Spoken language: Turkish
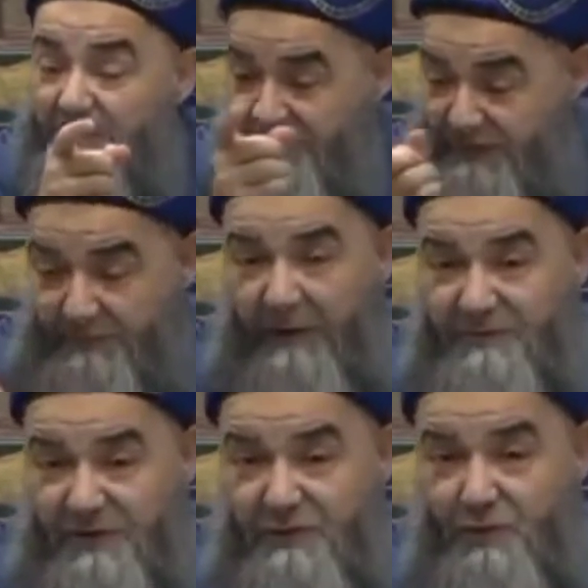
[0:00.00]
İşte
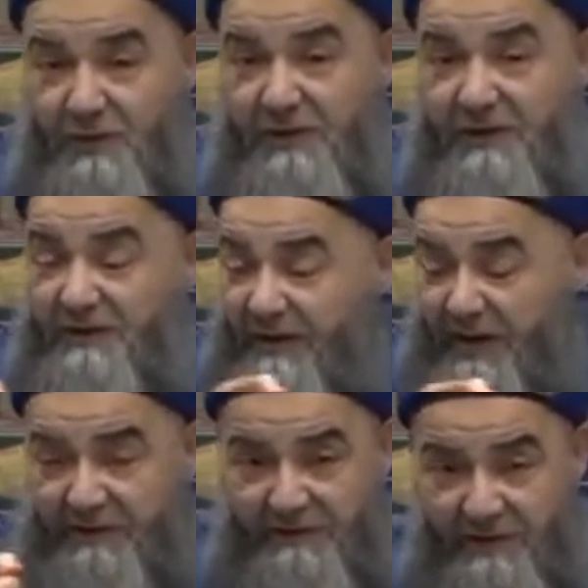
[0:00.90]
İmam Cezuli
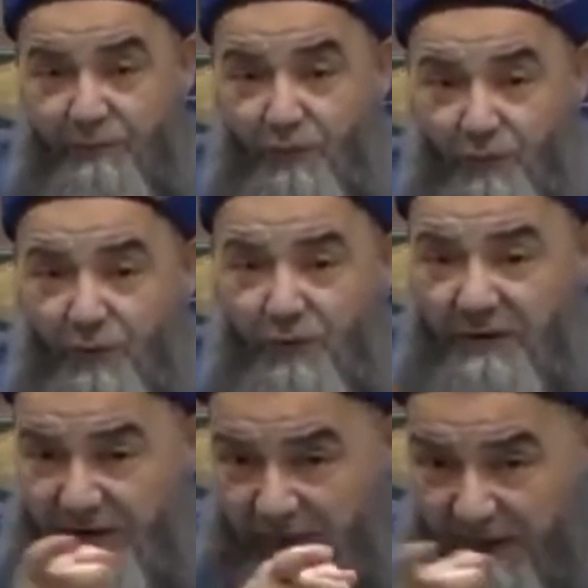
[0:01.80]
hakkında buyruluyor.
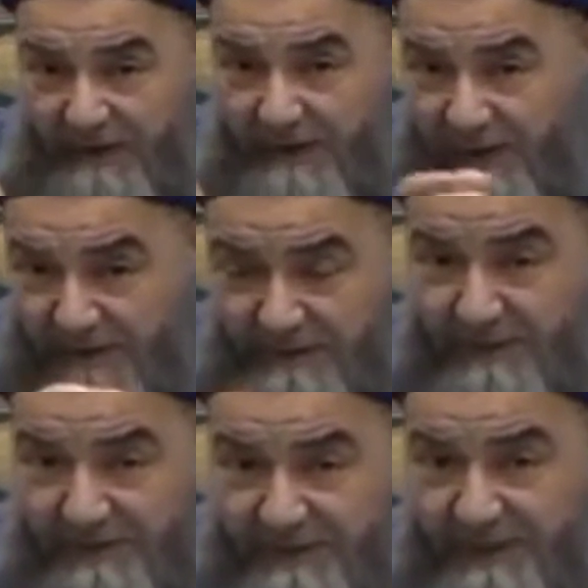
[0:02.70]
Delali Hayrat'ın
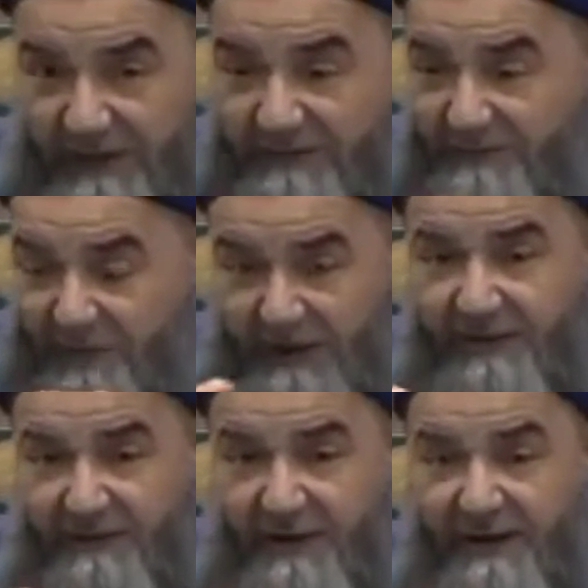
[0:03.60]
başında yazdığım
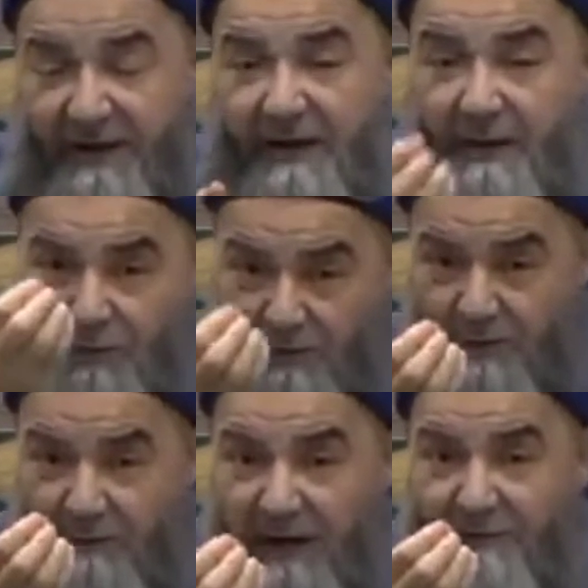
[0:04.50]
kaynaklarına.
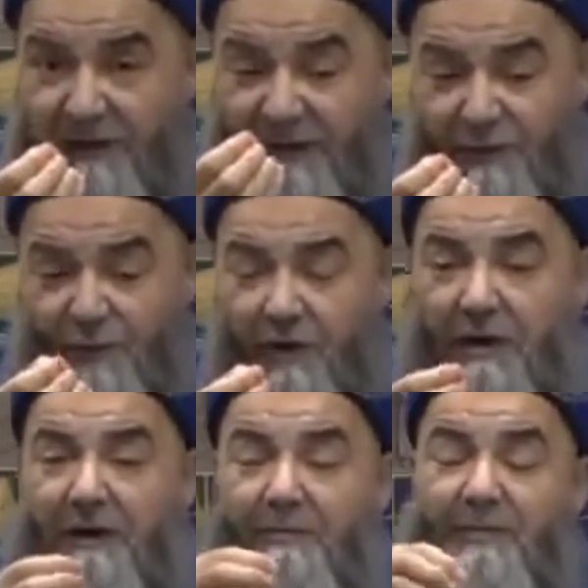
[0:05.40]
Ulema evliyane diyor.
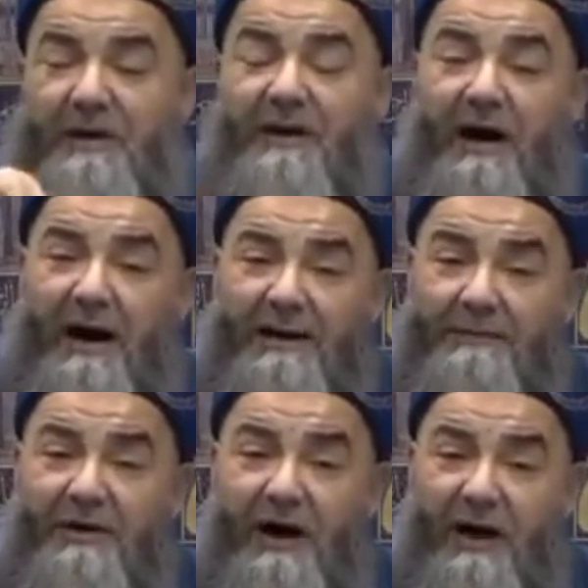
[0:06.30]
Bir
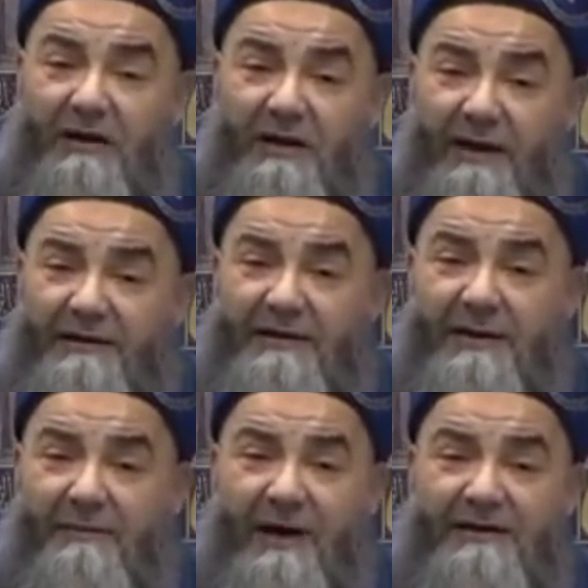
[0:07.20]
alimin Allah
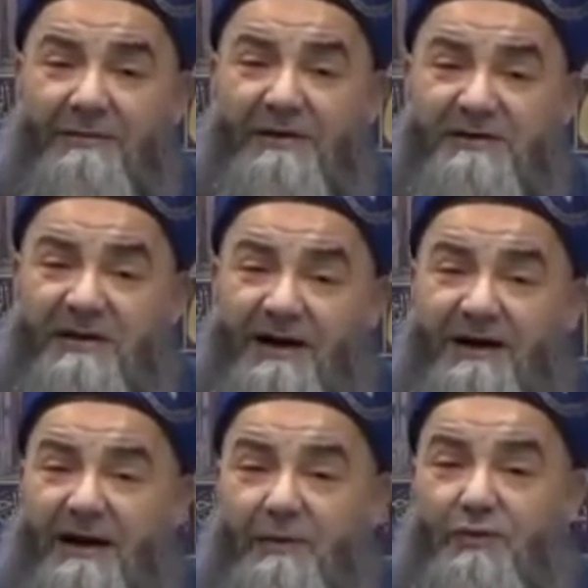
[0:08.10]
indinde mertebesi ne
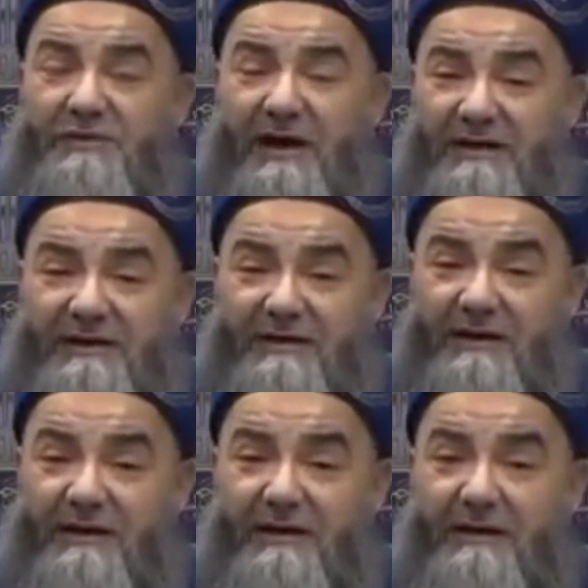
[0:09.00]
kadar yüksektir
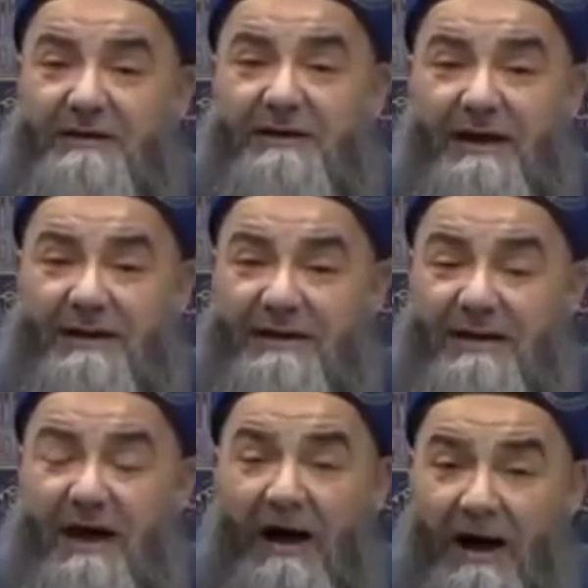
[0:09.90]
değildir.
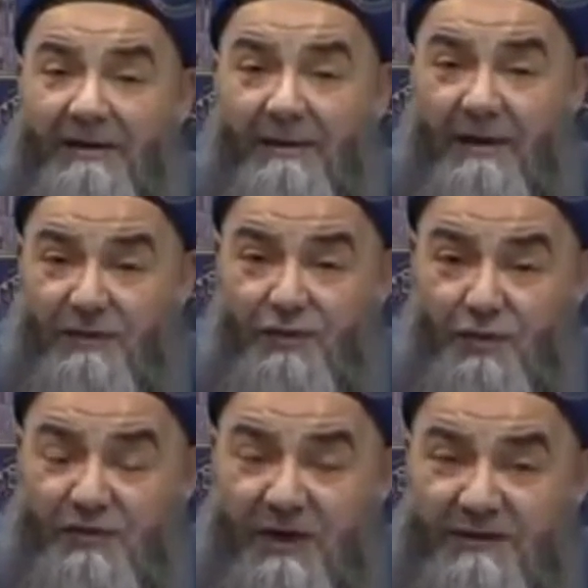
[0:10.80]
Anlamak
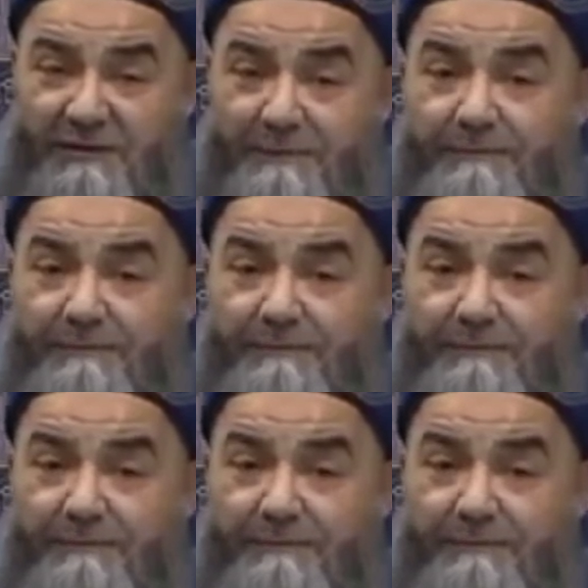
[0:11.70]
istiyorsanız